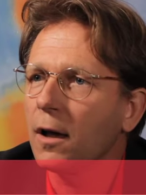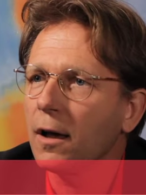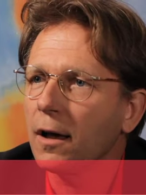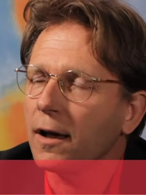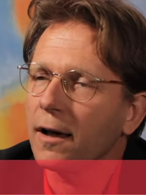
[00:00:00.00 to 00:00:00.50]

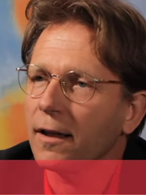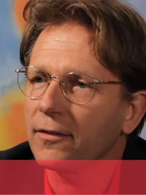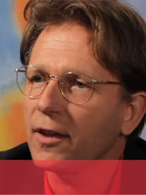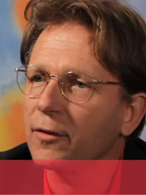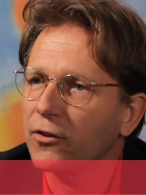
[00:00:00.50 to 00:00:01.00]

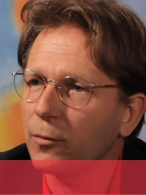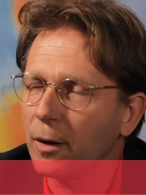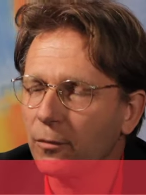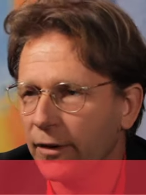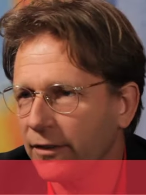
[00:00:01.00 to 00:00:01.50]
assez
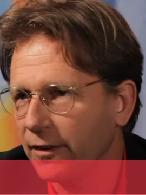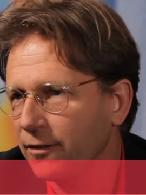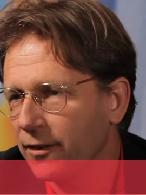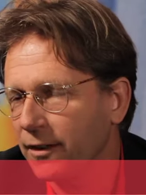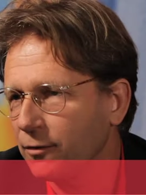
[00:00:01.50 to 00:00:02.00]
invraisemblables. Enfin,
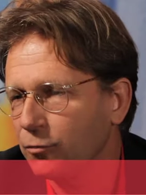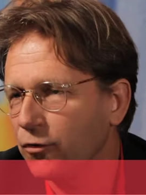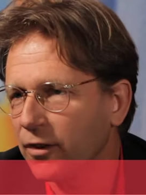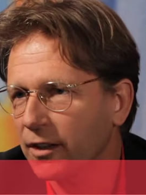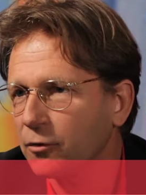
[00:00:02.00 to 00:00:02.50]
c'est, une
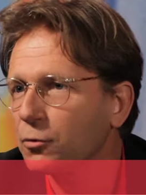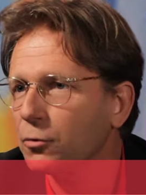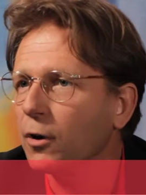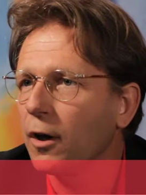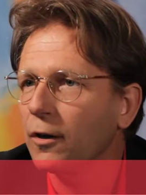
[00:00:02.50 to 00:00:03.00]
série
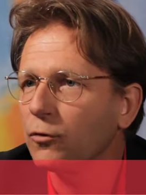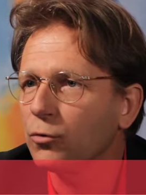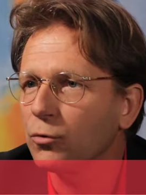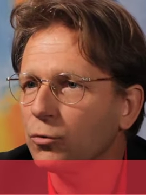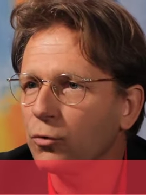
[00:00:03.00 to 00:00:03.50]
de,
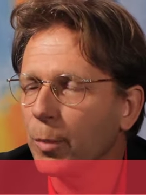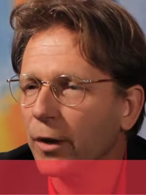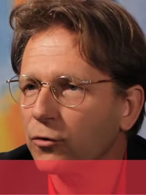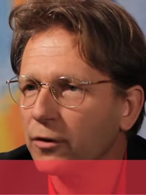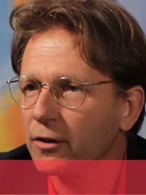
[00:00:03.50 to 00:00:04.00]
de,
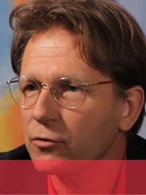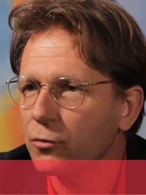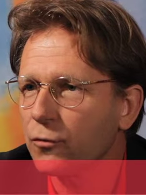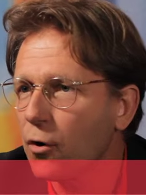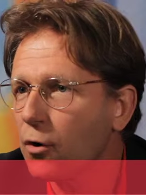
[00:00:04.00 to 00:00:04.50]
personnages
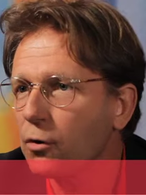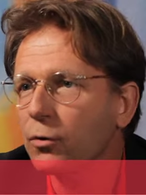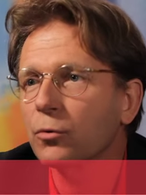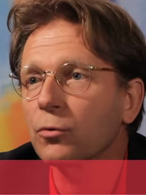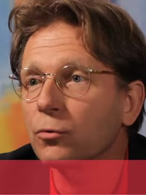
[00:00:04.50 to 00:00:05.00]

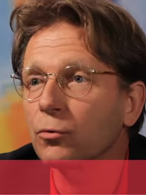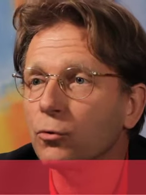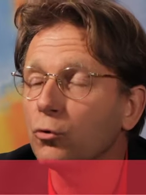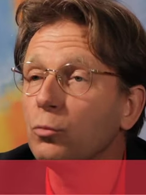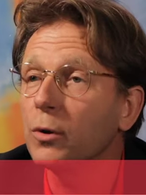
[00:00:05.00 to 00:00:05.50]
forts,
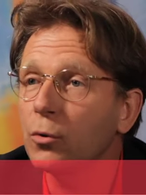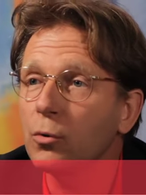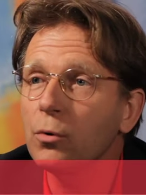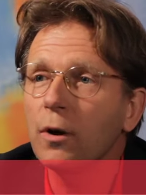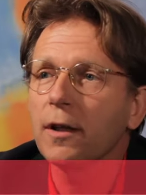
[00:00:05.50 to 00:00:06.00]
de,
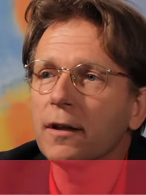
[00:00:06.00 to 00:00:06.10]
numéros.